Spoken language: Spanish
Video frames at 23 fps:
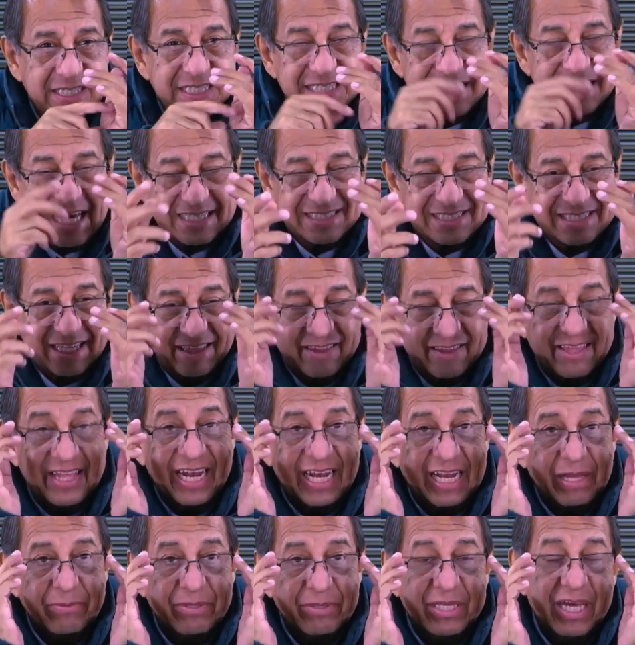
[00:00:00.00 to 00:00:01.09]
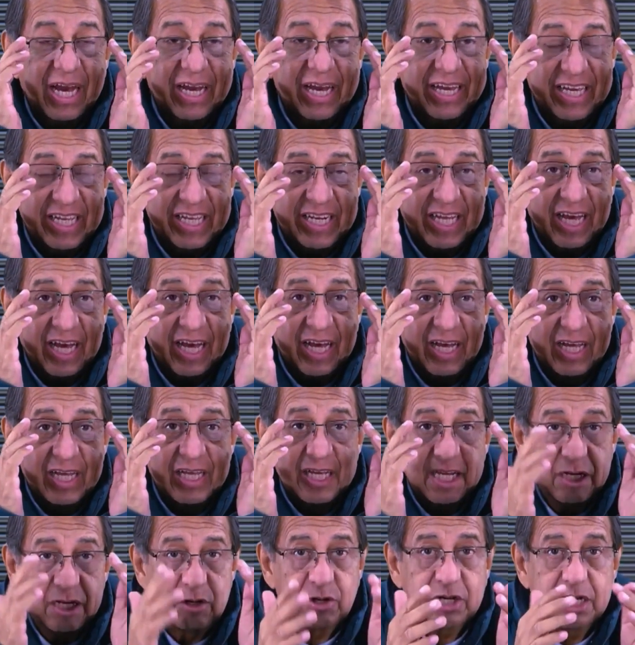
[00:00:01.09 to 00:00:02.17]
y acceder a la vía aérea
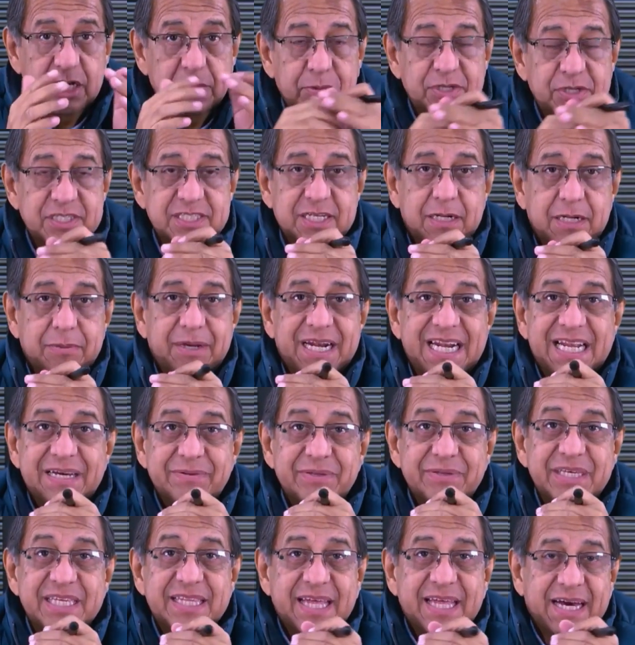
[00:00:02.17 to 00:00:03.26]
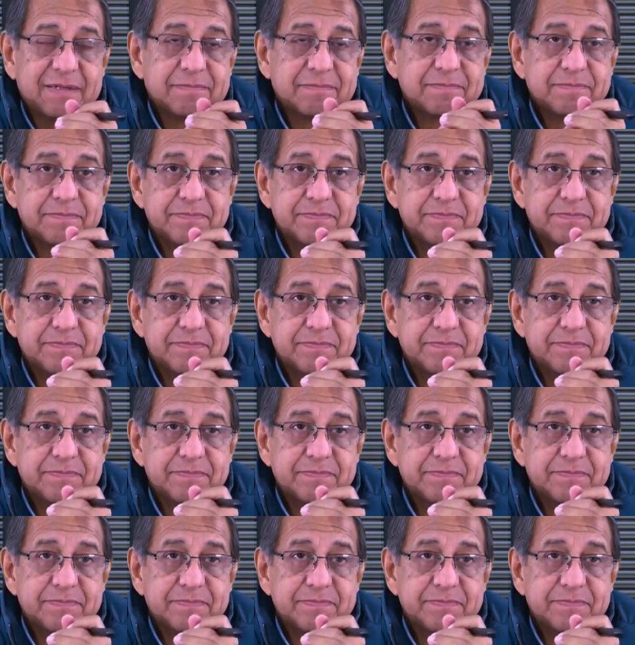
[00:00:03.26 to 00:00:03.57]
es lo que le puede salvar la vida